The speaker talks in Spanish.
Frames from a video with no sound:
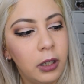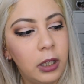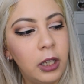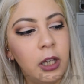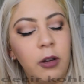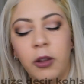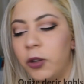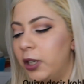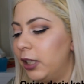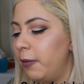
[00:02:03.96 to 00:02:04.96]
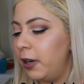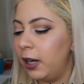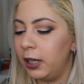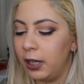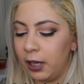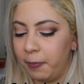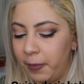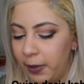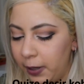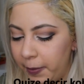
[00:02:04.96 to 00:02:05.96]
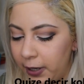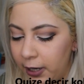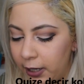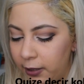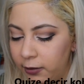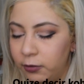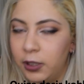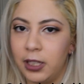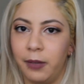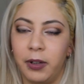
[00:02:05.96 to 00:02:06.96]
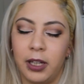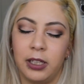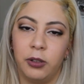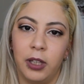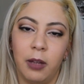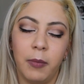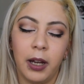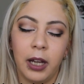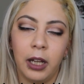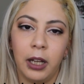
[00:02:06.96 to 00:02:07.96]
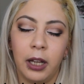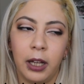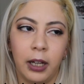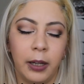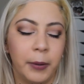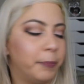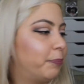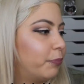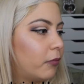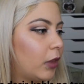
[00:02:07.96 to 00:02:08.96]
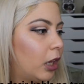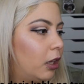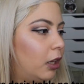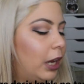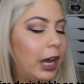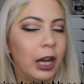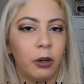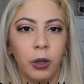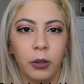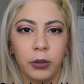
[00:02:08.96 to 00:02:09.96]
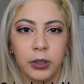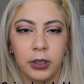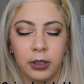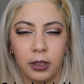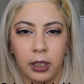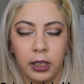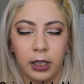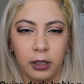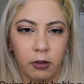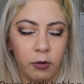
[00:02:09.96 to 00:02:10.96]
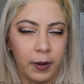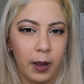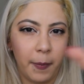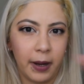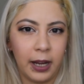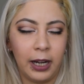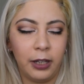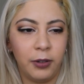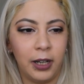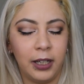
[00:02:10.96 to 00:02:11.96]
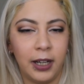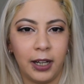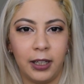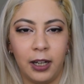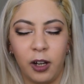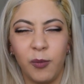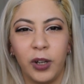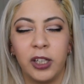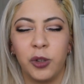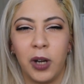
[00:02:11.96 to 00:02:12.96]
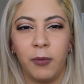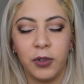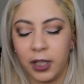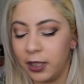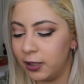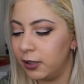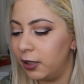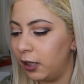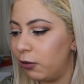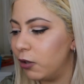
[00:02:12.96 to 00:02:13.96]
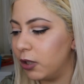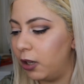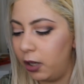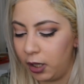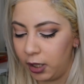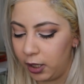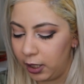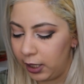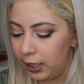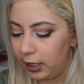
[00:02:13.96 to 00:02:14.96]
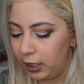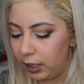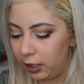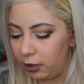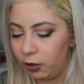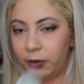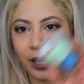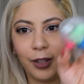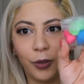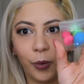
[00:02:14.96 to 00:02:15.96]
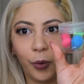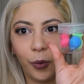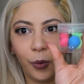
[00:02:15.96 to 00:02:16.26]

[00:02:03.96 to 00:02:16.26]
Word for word: Y cuando yo estaba en la línea para pagar, ustedes saben que si ustedes van a, a, Kohl's, eh, como van a pagar, hay una línea que tiene como que travel sizes de cosas. Y yo vi esto.